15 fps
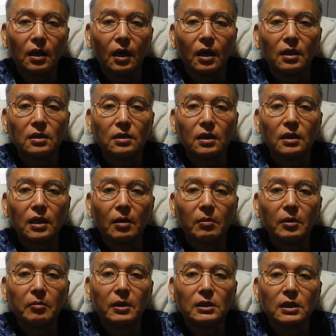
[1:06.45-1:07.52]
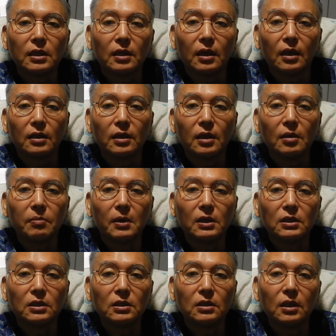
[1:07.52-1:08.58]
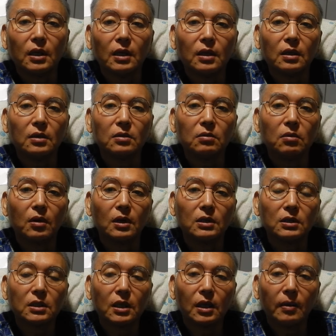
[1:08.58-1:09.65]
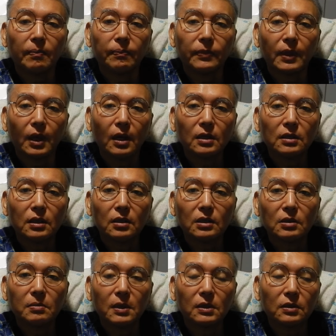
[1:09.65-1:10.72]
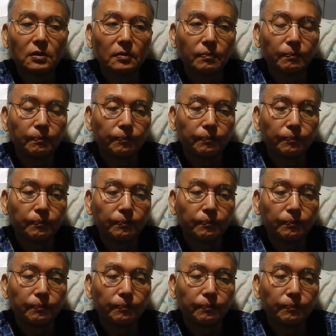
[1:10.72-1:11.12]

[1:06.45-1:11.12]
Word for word: 犯罪やめませんから、テレパシーで動かして犯罪します。